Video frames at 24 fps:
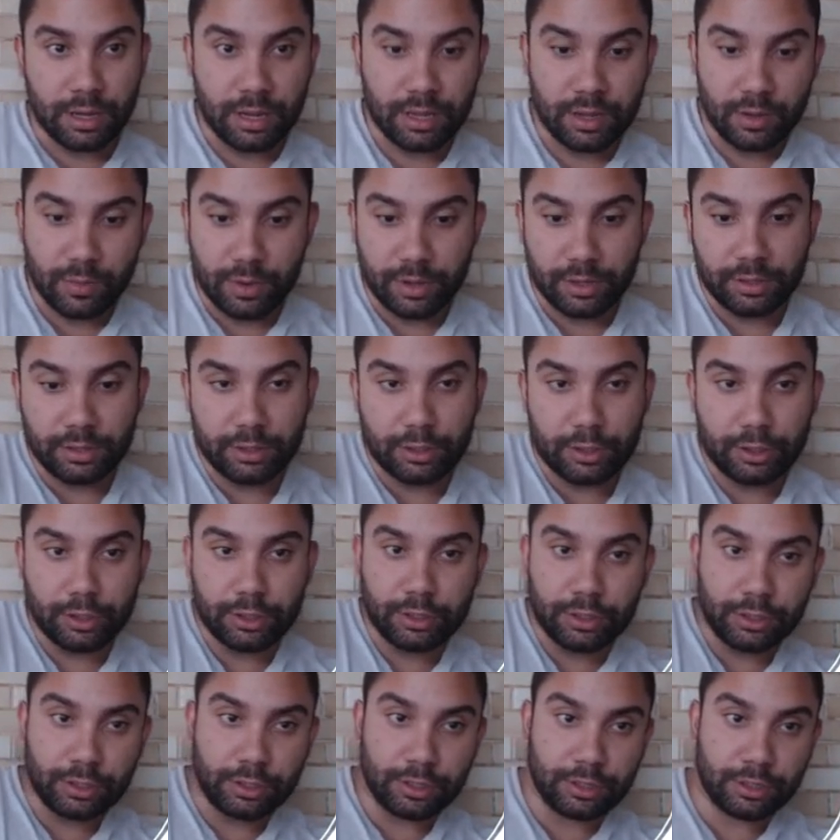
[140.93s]
Cadê o
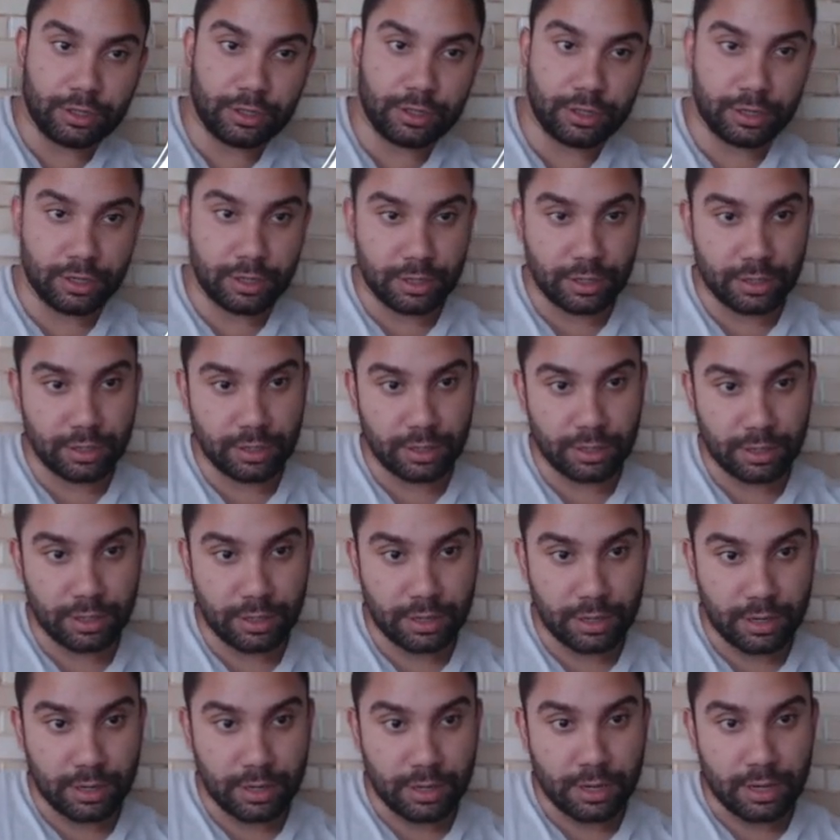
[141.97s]
bot?
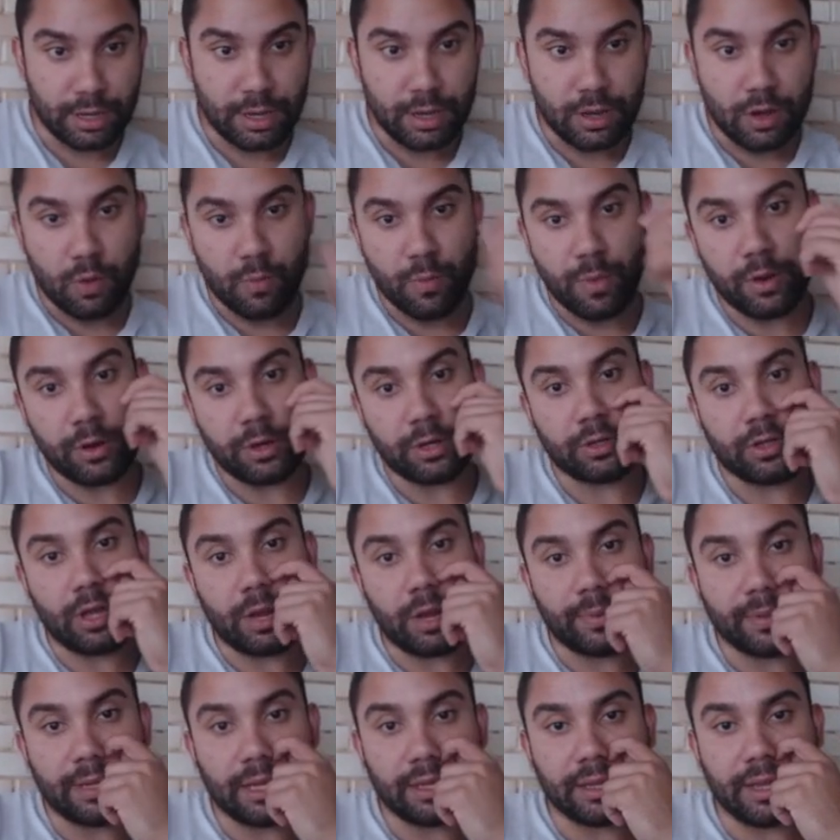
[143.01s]
O meu
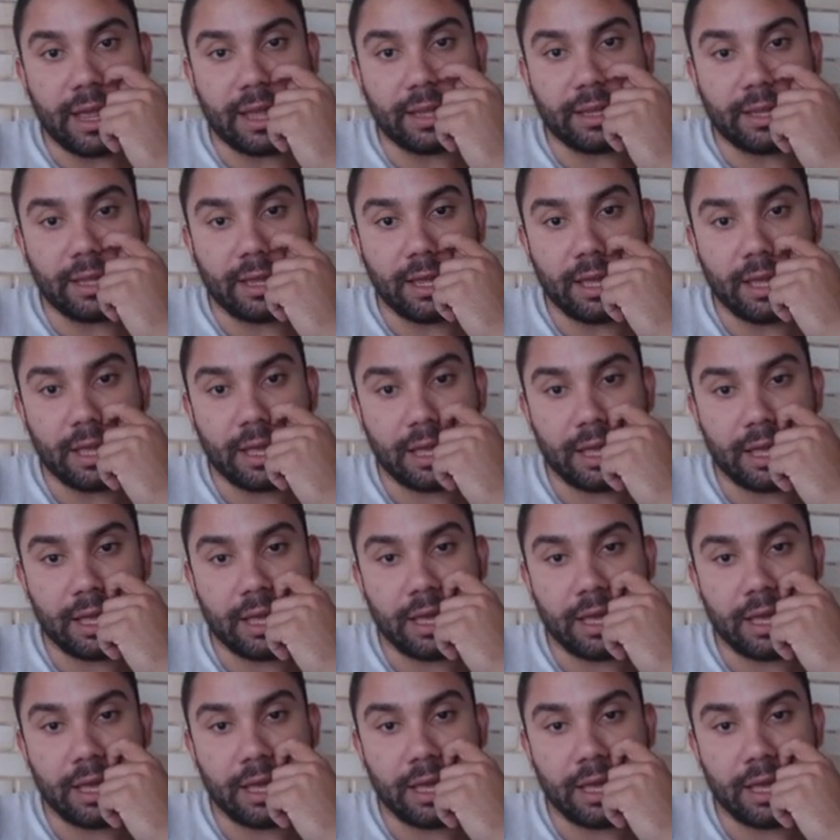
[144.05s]
stop da teta